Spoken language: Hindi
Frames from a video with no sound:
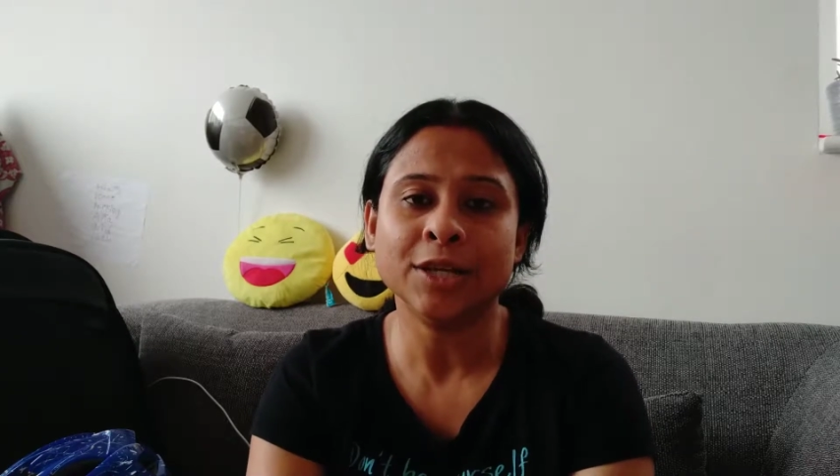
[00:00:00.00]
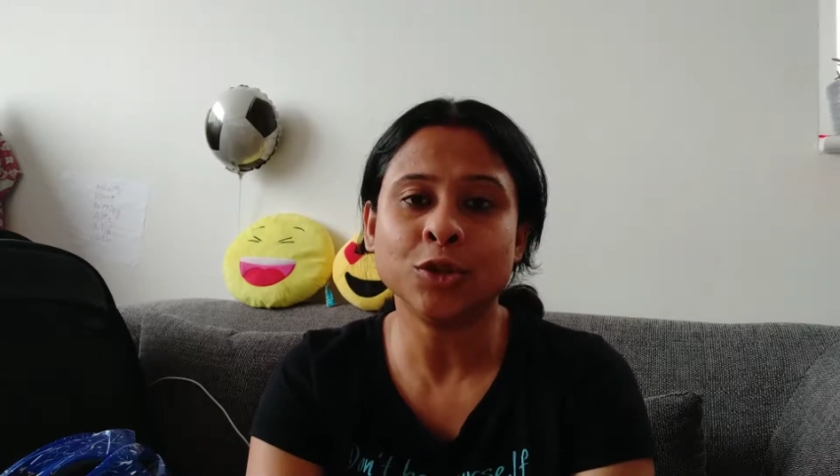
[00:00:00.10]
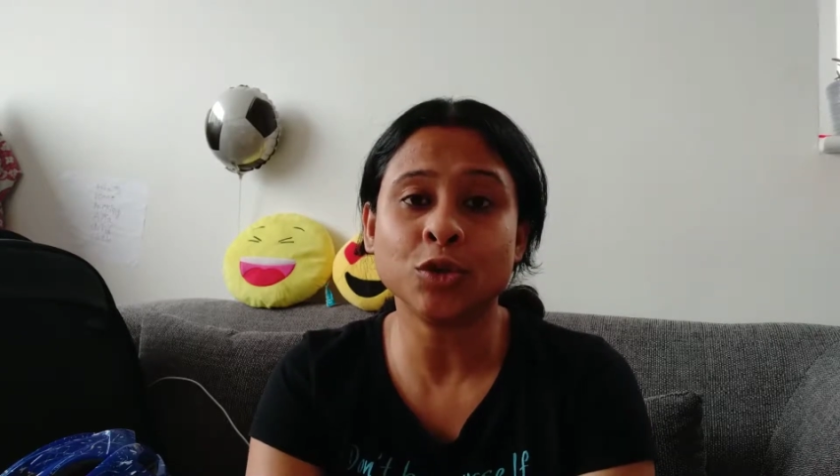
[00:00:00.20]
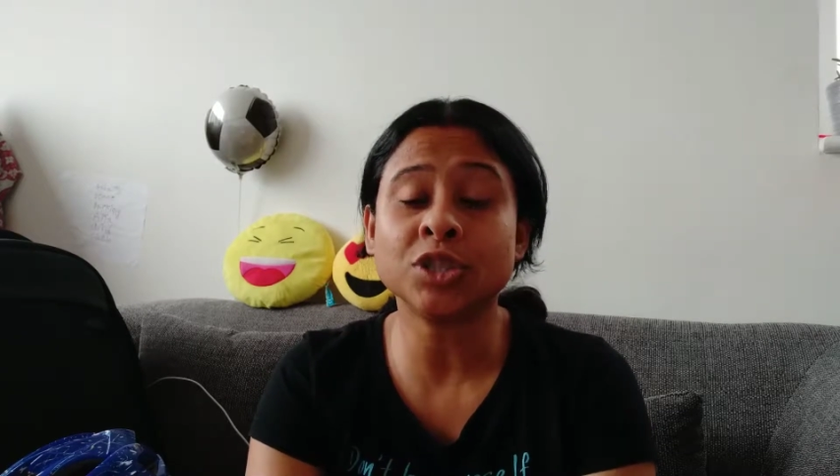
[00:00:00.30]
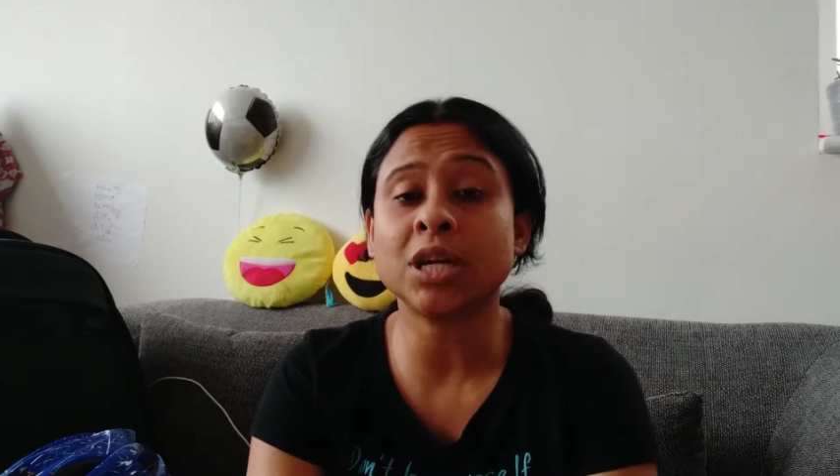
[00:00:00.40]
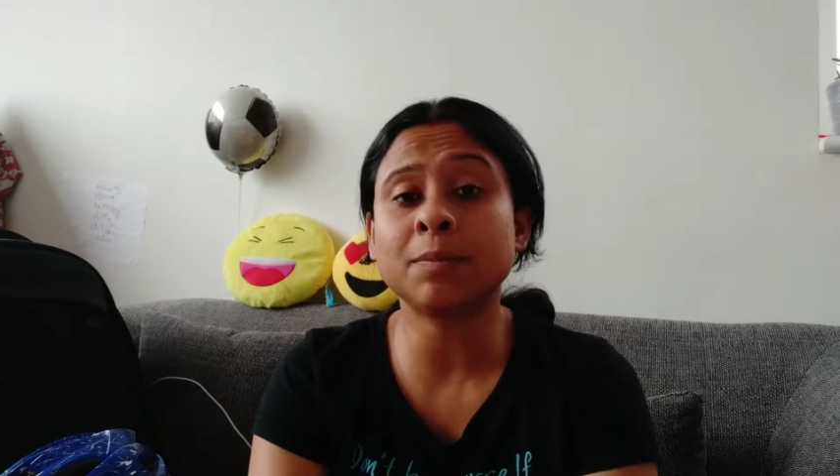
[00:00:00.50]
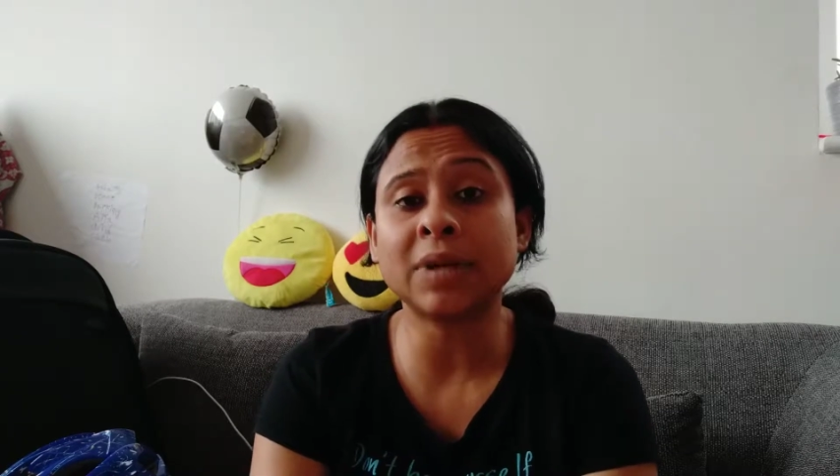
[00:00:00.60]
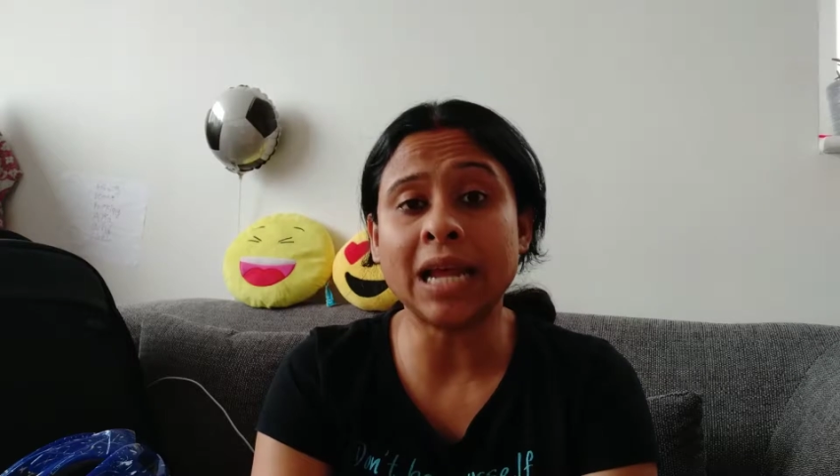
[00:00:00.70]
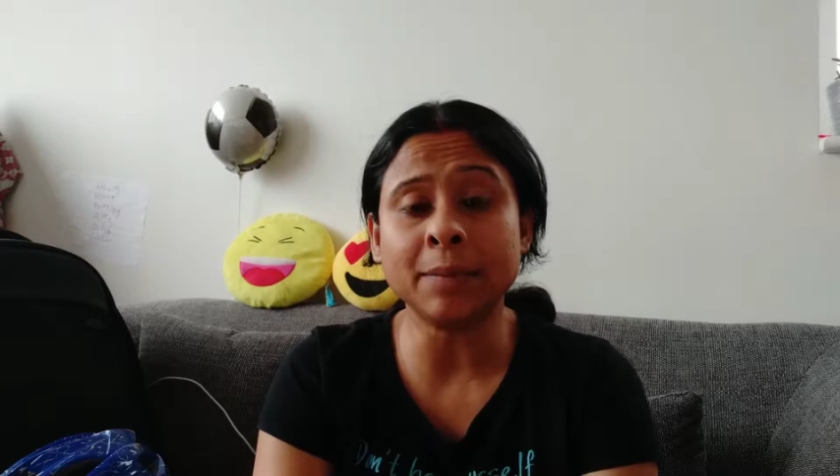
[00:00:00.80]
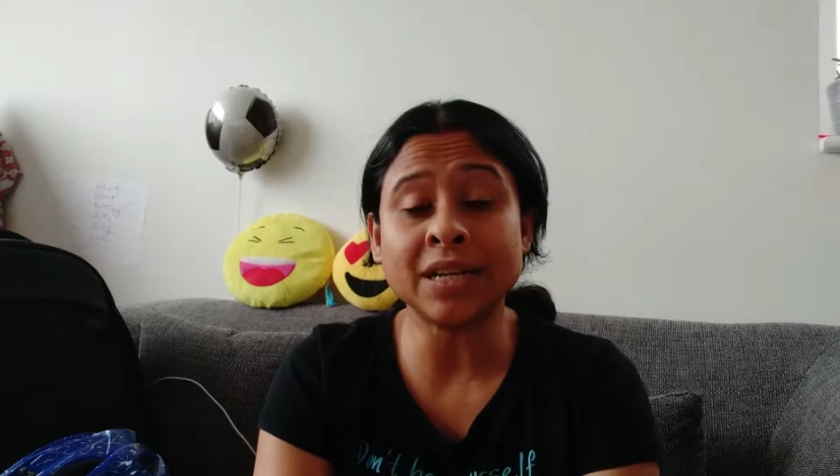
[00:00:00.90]
तो जब
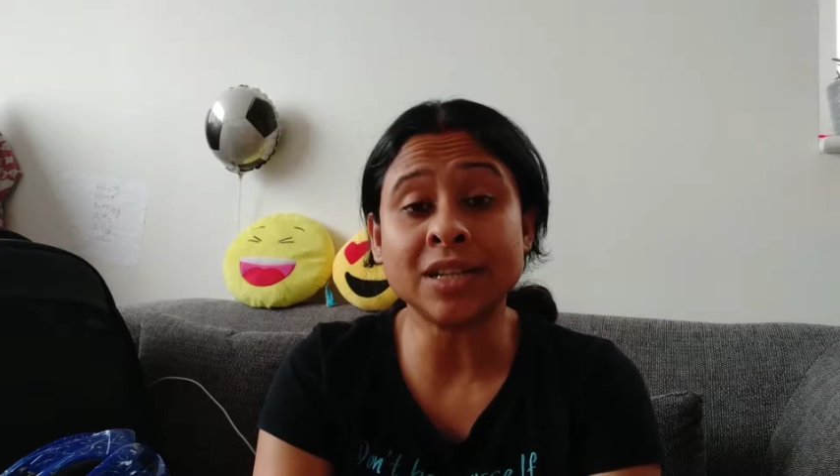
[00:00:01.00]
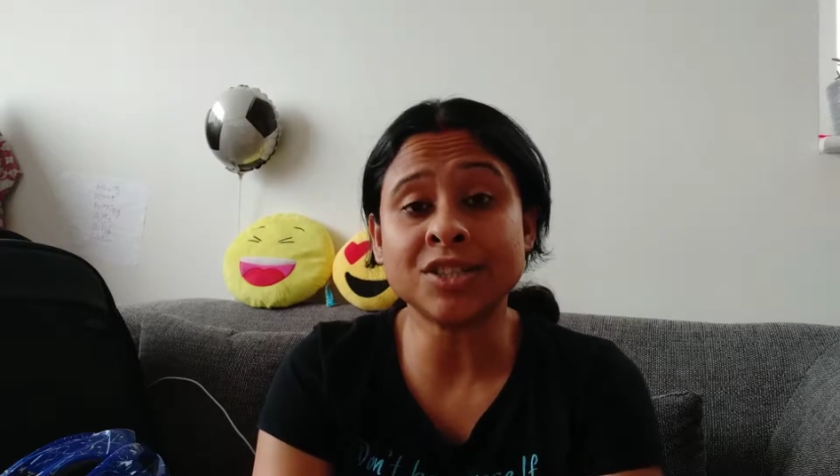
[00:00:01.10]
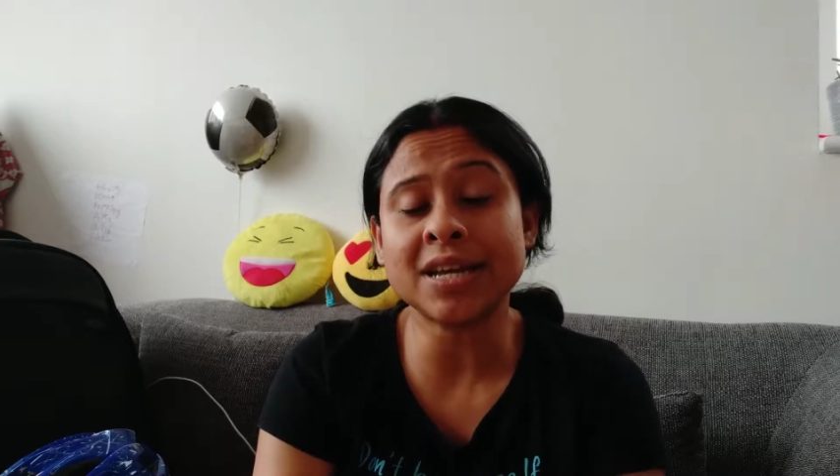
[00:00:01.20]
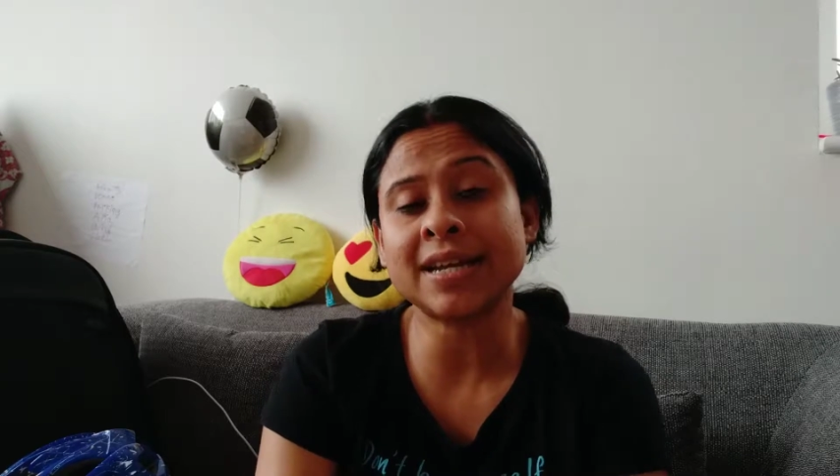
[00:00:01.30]
क्लाइमेट अच्छा